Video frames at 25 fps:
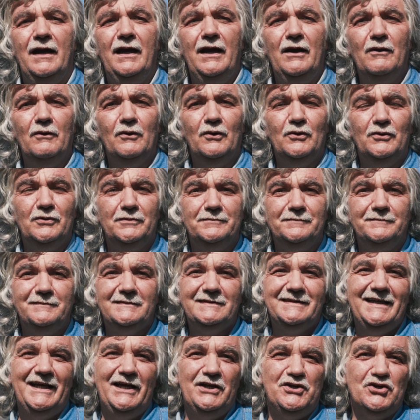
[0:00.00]
Eolo,
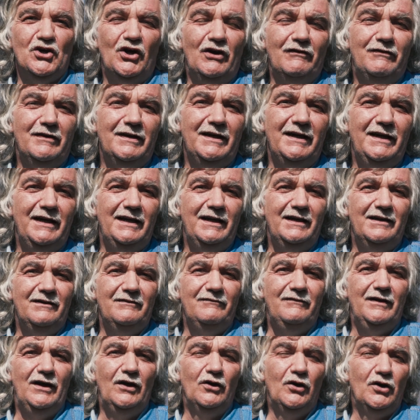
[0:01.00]
è giovane,
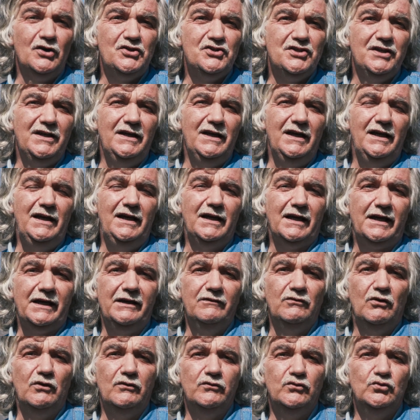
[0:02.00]
veloce e
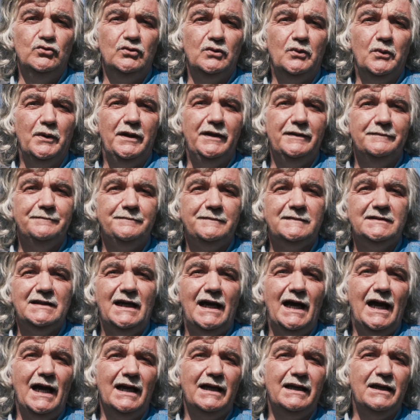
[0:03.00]
arriva ovunque,
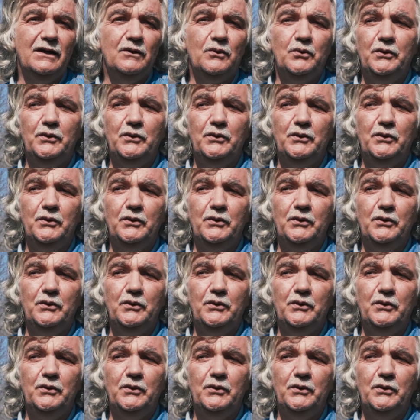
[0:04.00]
anche